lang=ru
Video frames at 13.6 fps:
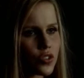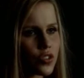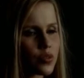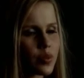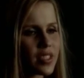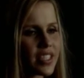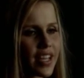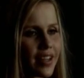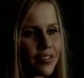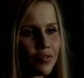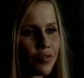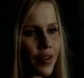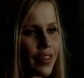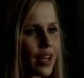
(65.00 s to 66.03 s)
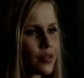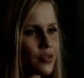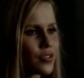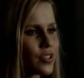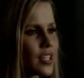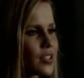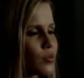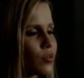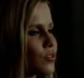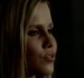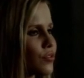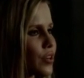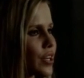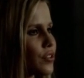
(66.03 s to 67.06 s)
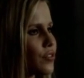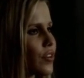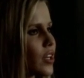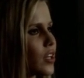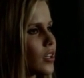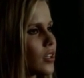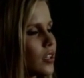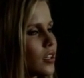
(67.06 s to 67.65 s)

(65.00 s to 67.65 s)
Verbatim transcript: Она была мертва тысячу лет, она имеет на это право.